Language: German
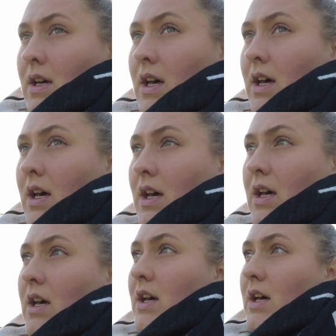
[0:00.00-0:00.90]

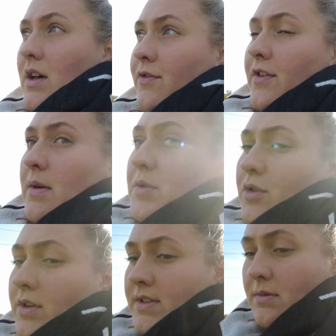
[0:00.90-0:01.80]
ah,
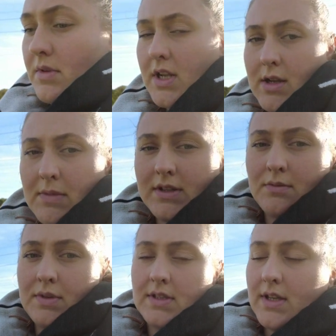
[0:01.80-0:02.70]
Fremdhunde sind mir dann immer so
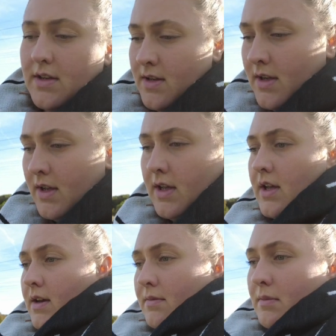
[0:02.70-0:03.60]
ein bisschen,
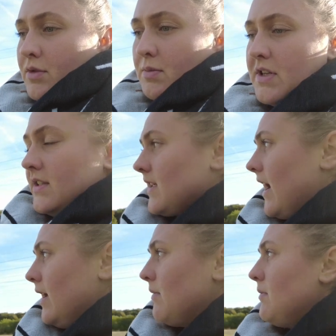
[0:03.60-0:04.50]
da muss ich mit der
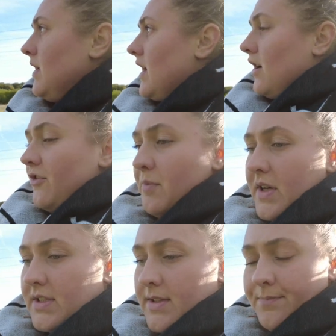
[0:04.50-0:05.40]
Sky immer mega
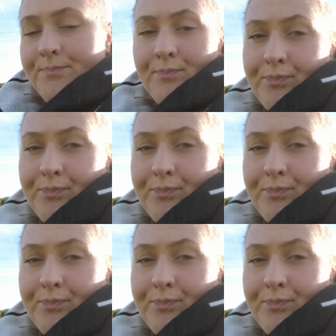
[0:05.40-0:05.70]
aufpassen.